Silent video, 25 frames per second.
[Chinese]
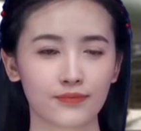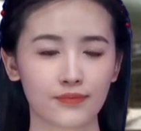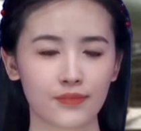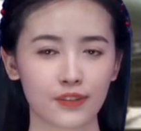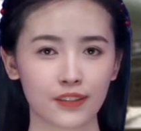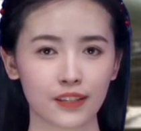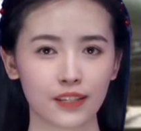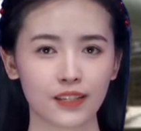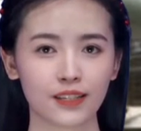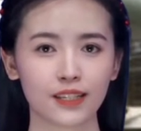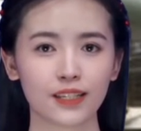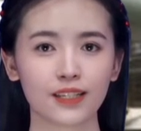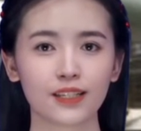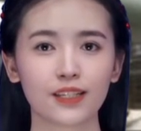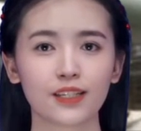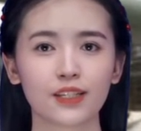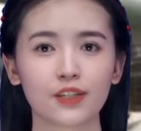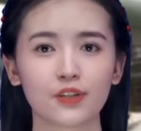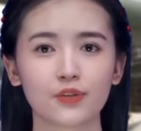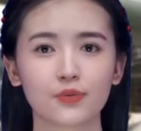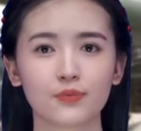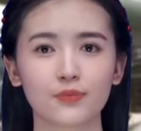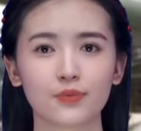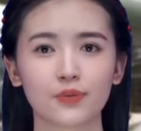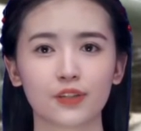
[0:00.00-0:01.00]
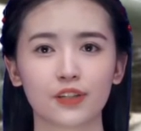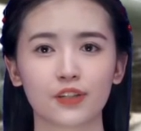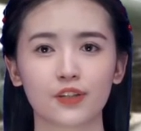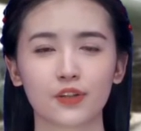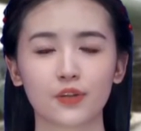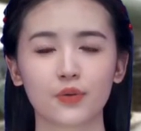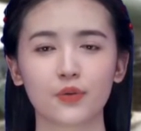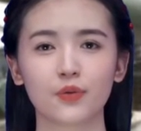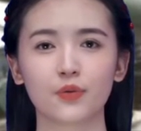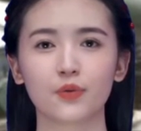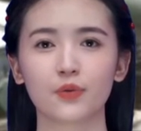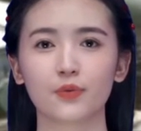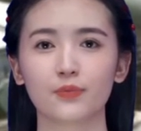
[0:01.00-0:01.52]
这些技术兵
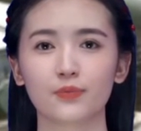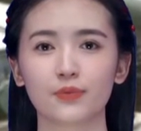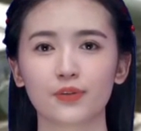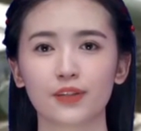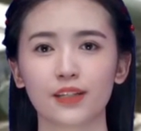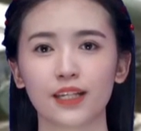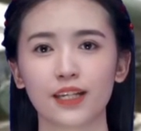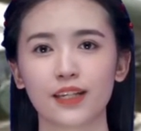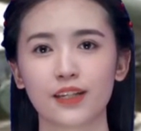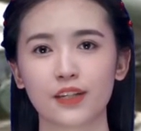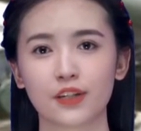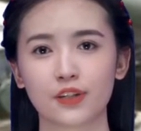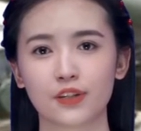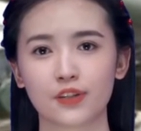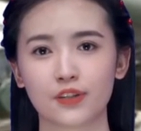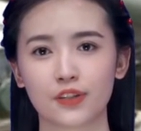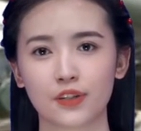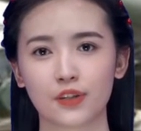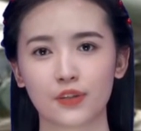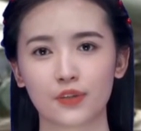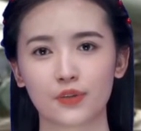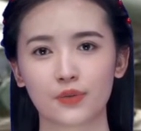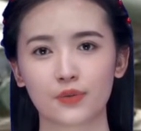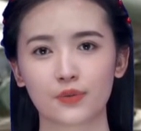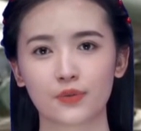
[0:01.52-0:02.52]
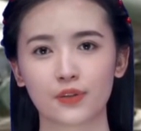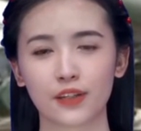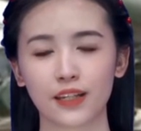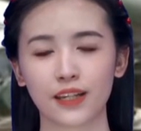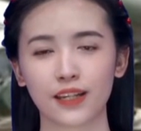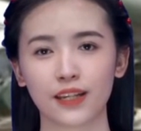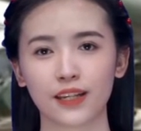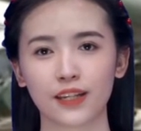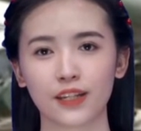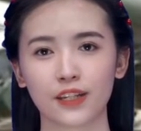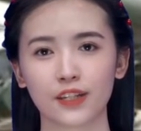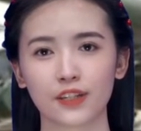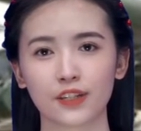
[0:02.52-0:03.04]
种不但要求熟
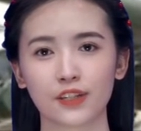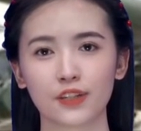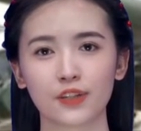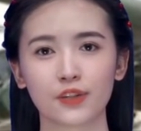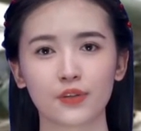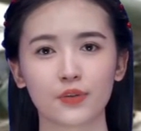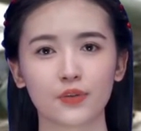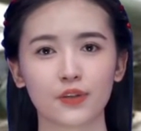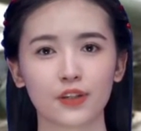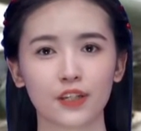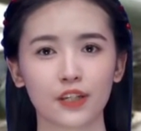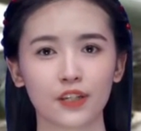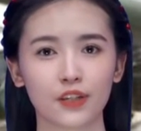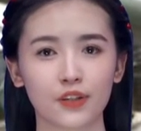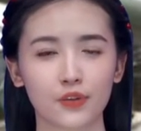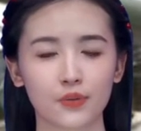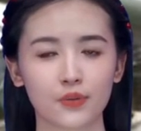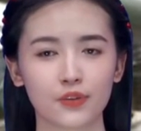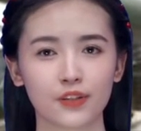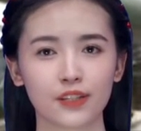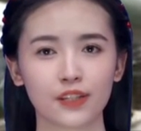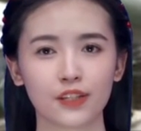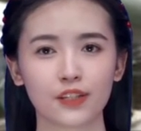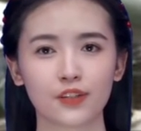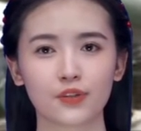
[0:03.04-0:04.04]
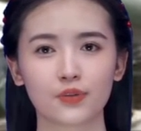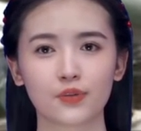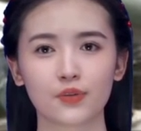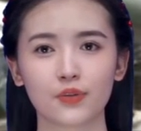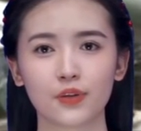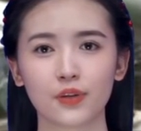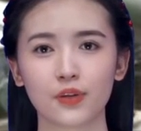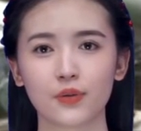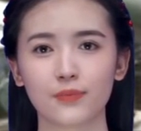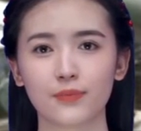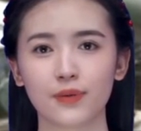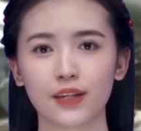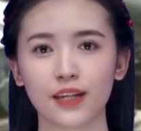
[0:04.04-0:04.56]
练使用各种技术
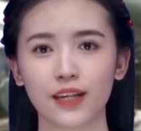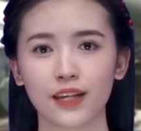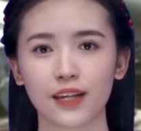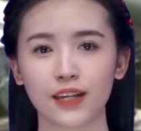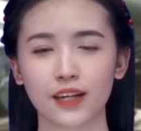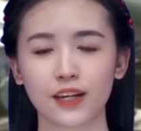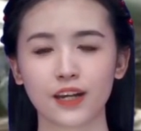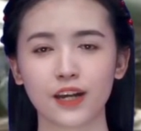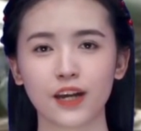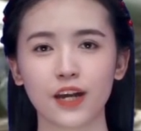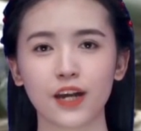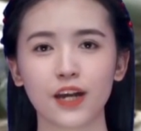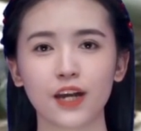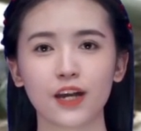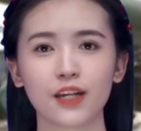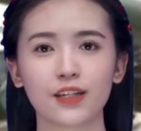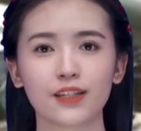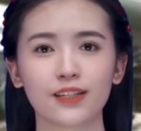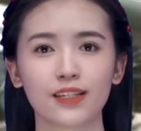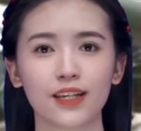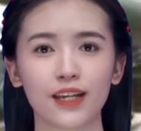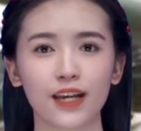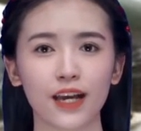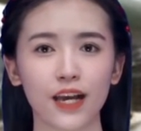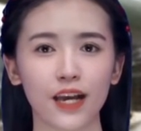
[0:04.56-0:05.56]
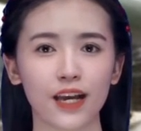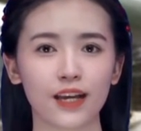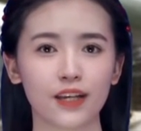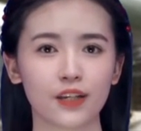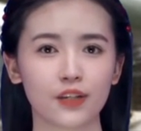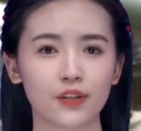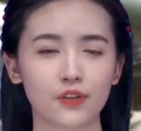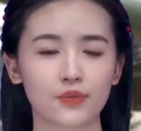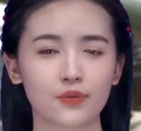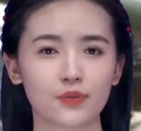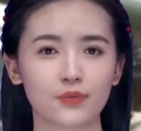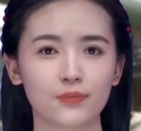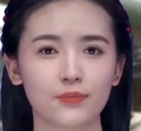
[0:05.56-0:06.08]
装备，而且还
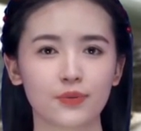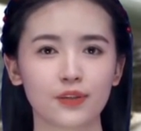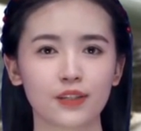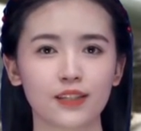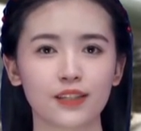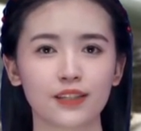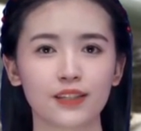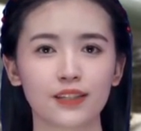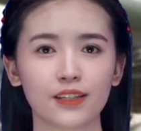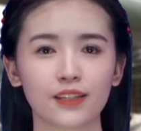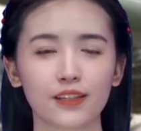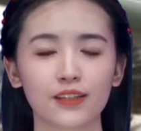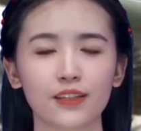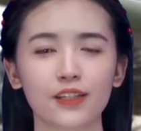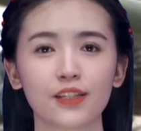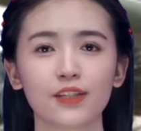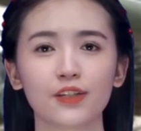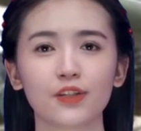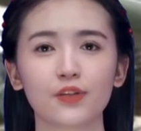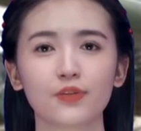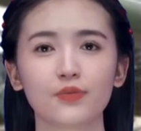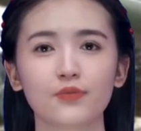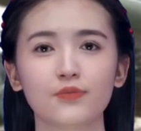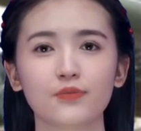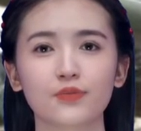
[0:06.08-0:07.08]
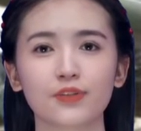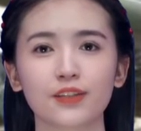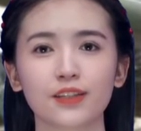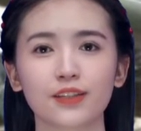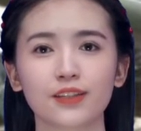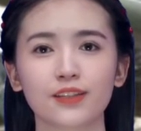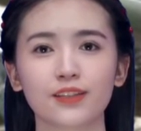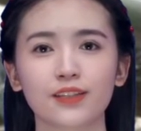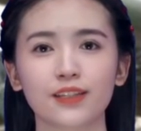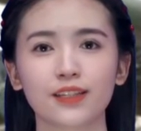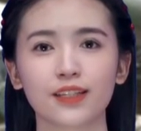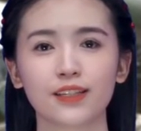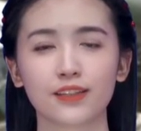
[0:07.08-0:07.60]
要具备一定的修复
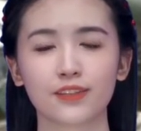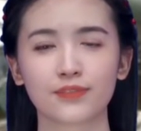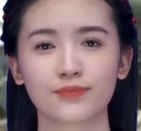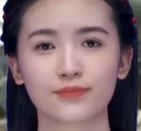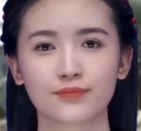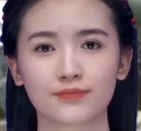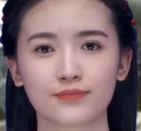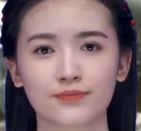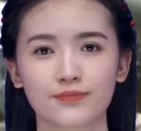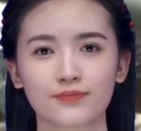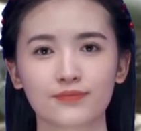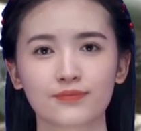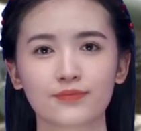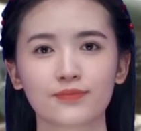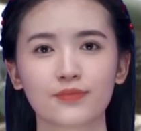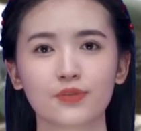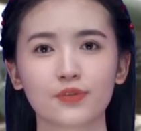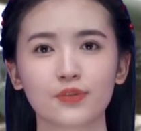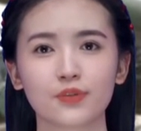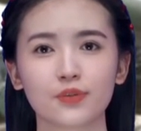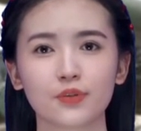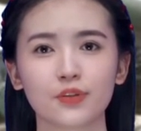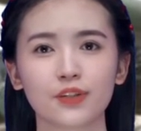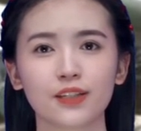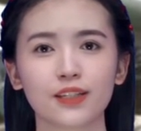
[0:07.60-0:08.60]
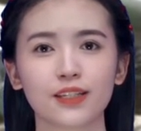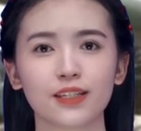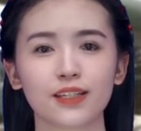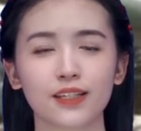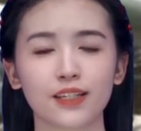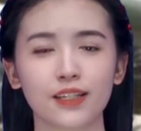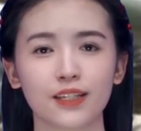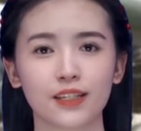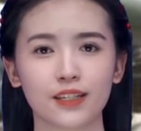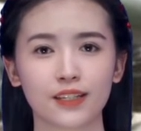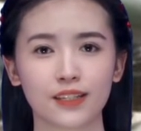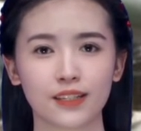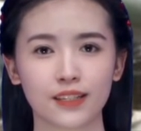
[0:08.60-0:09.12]
能力。所
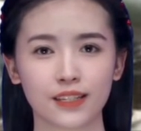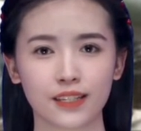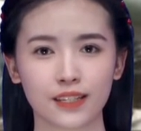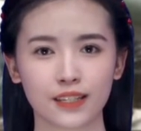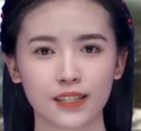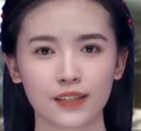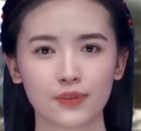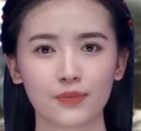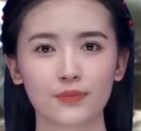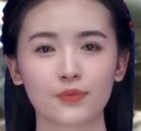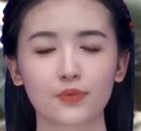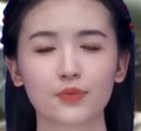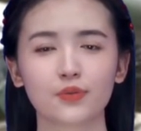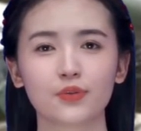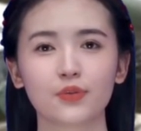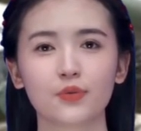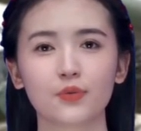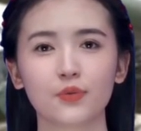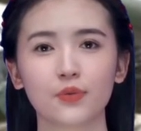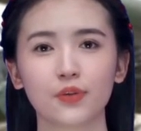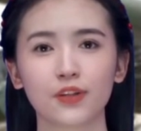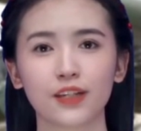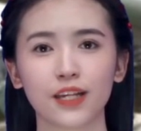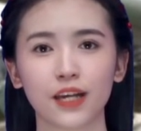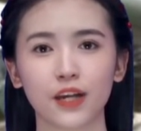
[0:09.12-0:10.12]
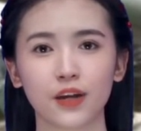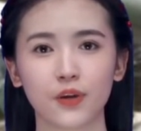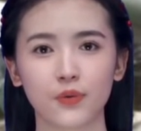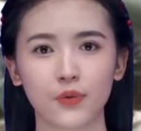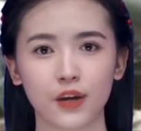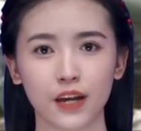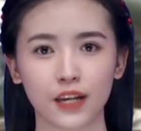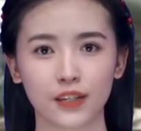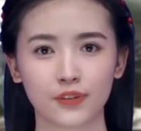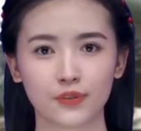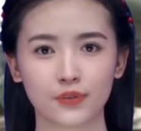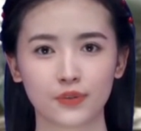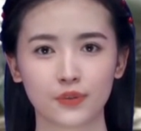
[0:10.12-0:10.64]
以自己不具国产
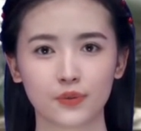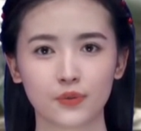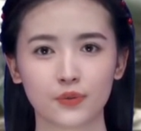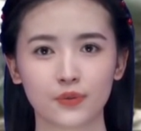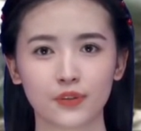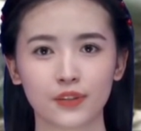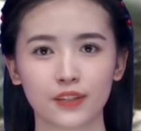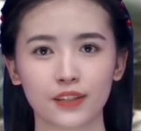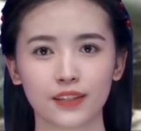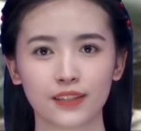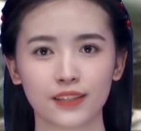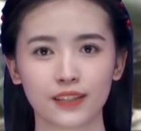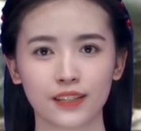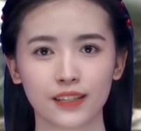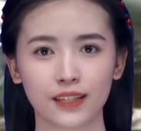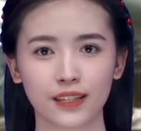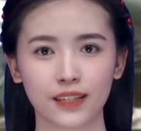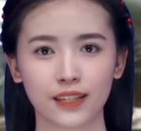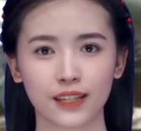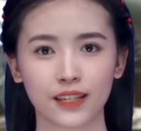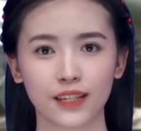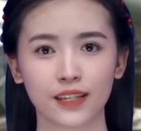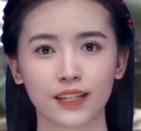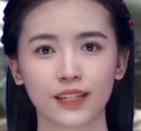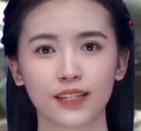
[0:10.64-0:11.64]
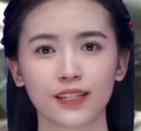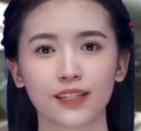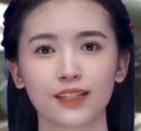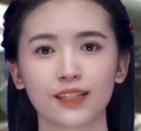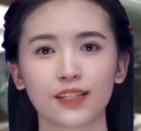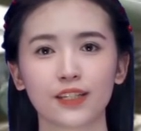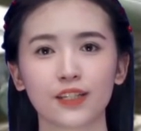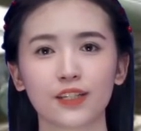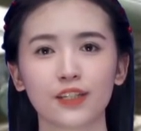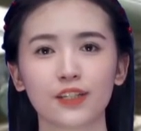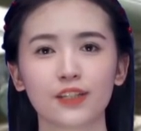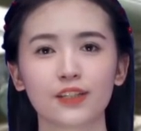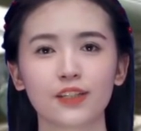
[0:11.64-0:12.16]
化军工能力，
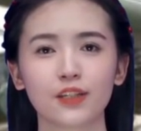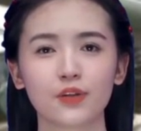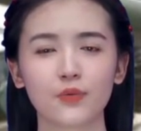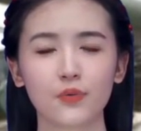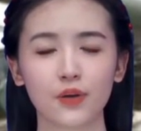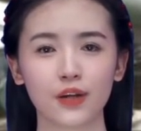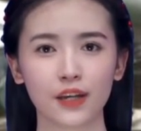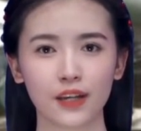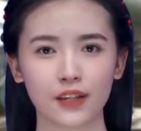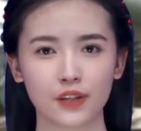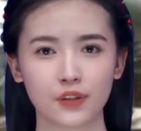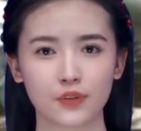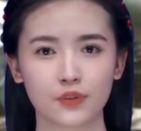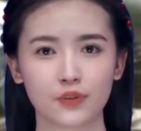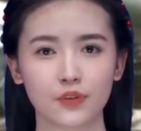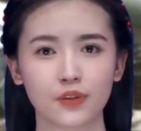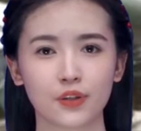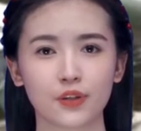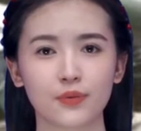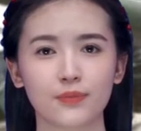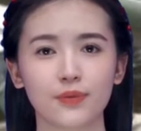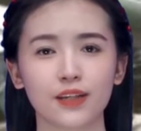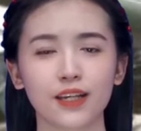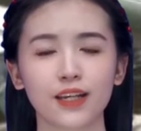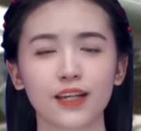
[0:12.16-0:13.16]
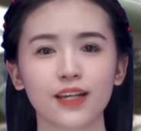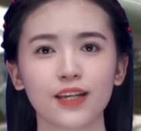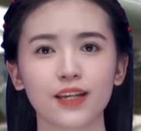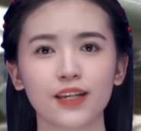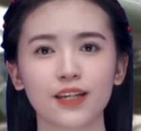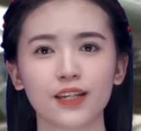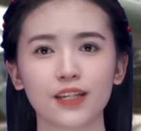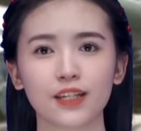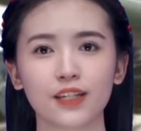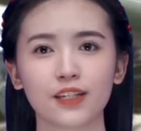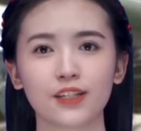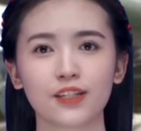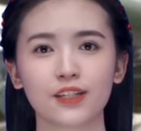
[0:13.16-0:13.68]
即使能外购装备。
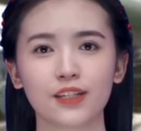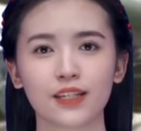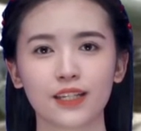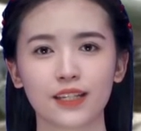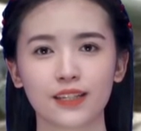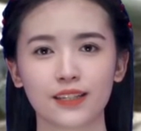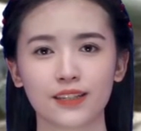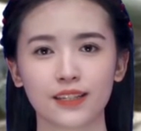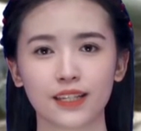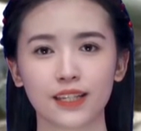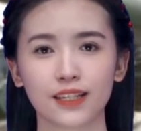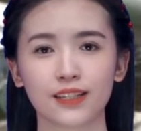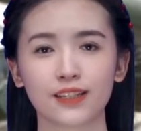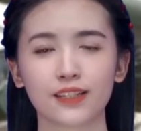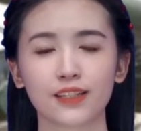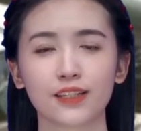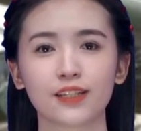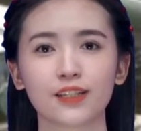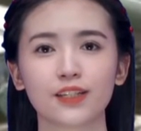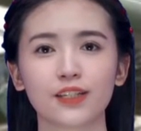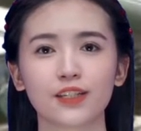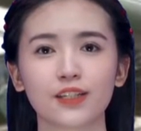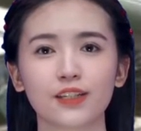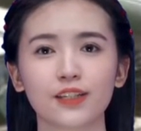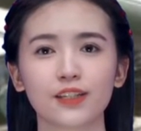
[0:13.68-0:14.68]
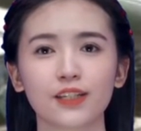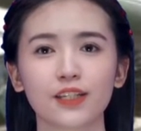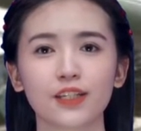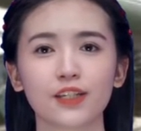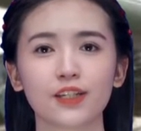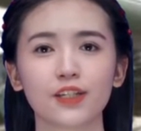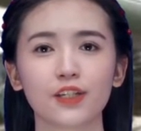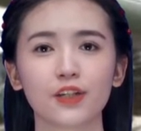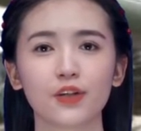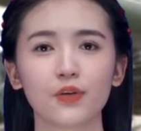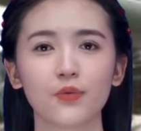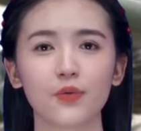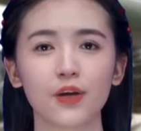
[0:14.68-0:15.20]
是很难形成合
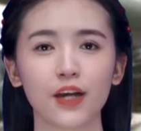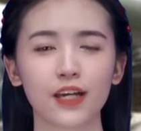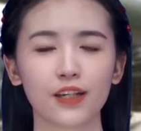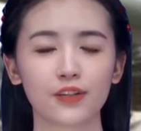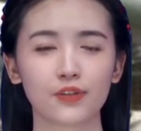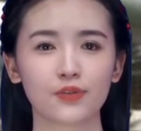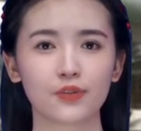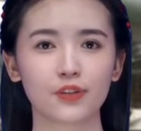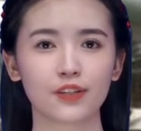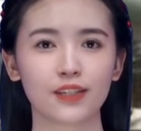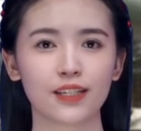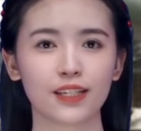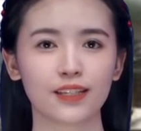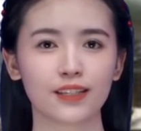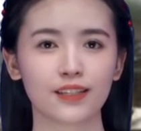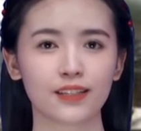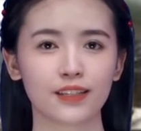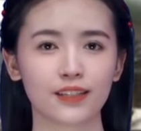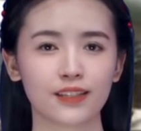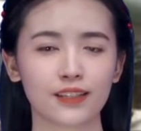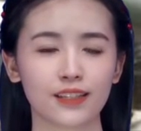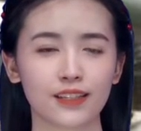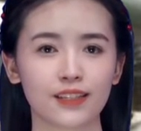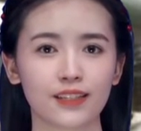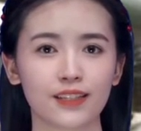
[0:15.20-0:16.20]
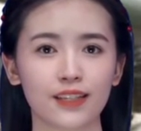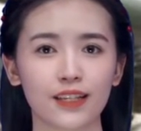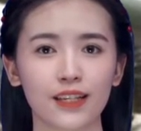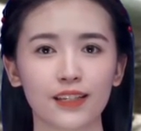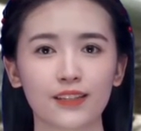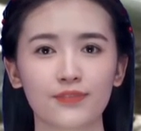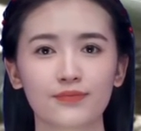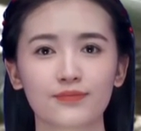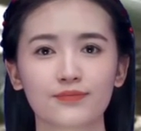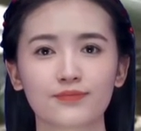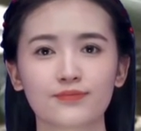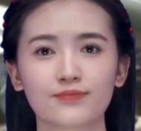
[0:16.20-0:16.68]
成化作战能力的。